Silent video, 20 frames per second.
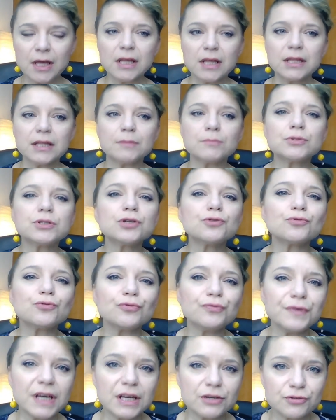Ty musisz
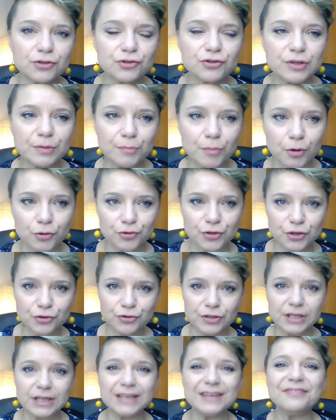uwierzyć, że
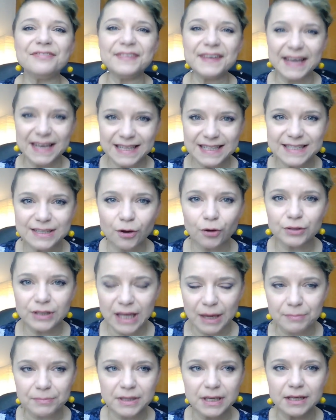możesz i wiedz
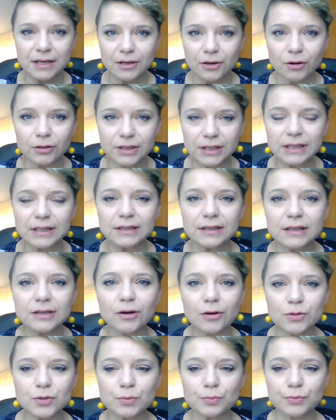ode mnie i od
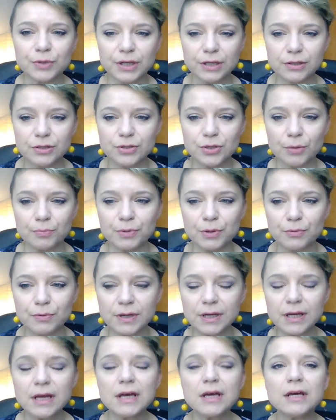innych osób, które to
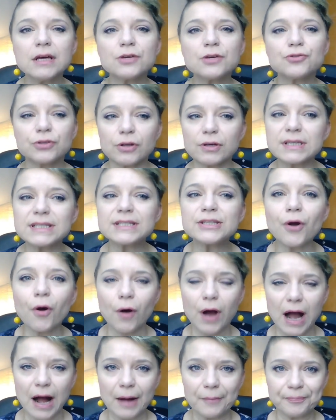zrobiły, że to jest
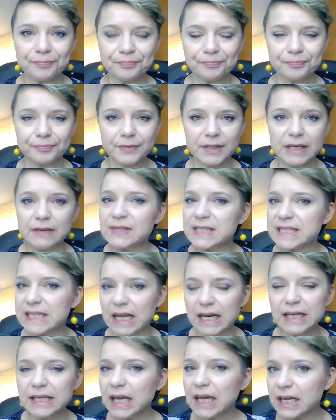droga. I
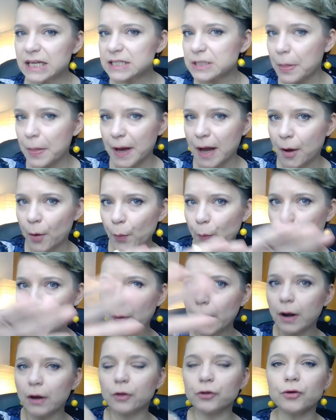wcale nie jest to taka
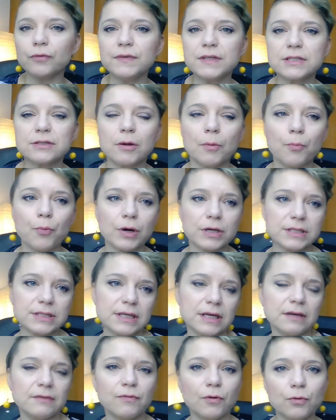lodowisko
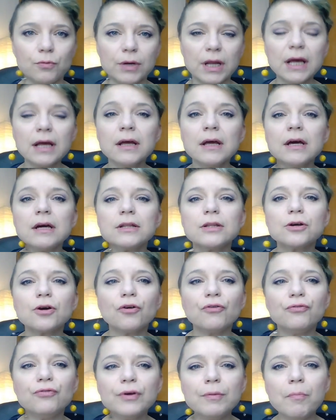płaskie i w ogóle,
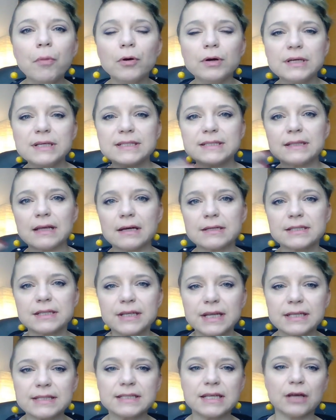tylko wyboista,
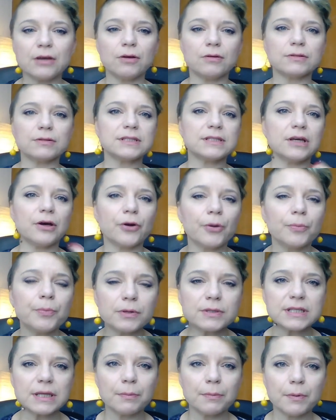skręcająca,
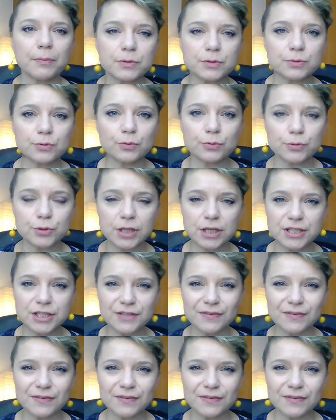robiąca po prostu różne